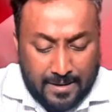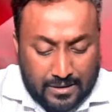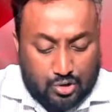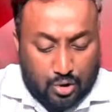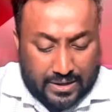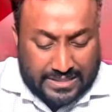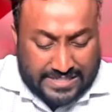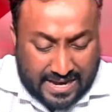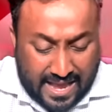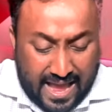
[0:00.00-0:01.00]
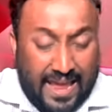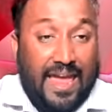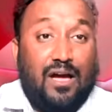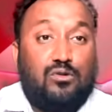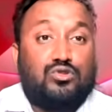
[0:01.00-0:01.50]
जो एक जगह
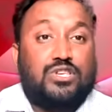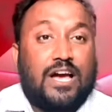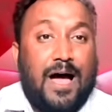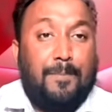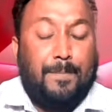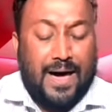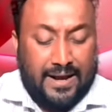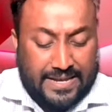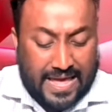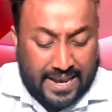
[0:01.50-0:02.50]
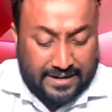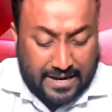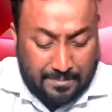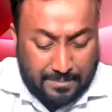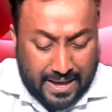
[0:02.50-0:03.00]
है उस जगह पर डायरेक्ट
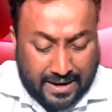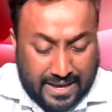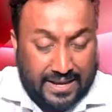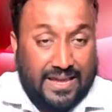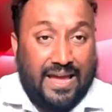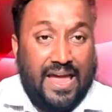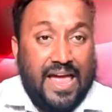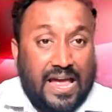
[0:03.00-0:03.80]
हमला करके